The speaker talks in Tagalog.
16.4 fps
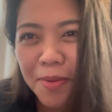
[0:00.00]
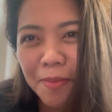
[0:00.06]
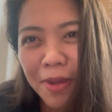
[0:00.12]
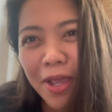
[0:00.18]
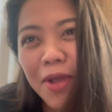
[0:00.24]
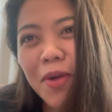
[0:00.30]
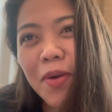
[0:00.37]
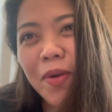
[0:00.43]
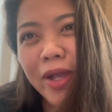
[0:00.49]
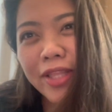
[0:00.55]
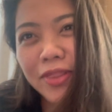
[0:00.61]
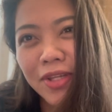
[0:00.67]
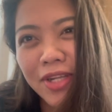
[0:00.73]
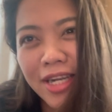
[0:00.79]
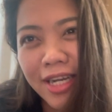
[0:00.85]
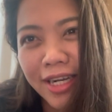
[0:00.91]
may
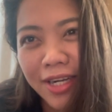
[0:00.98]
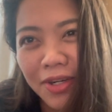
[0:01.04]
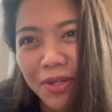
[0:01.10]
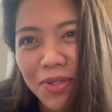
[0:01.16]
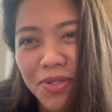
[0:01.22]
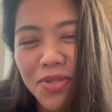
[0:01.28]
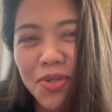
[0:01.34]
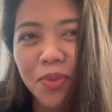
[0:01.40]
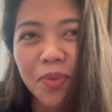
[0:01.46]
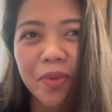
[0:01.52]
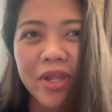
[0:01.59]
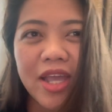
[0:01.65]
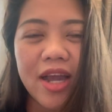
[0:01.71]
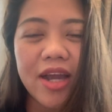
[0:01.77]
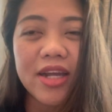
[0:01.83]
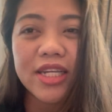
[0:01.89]
kukwento lang ako. So,
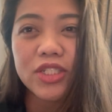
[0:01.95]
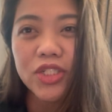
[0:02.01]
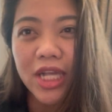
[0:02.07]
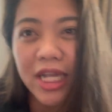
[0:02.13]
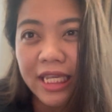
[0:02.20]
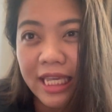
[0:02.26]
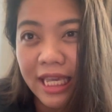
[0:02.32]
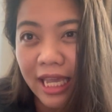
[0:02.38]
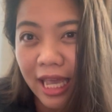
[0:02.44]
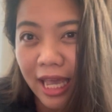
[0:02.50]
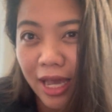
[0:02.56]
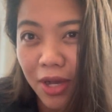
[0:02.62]
we are checking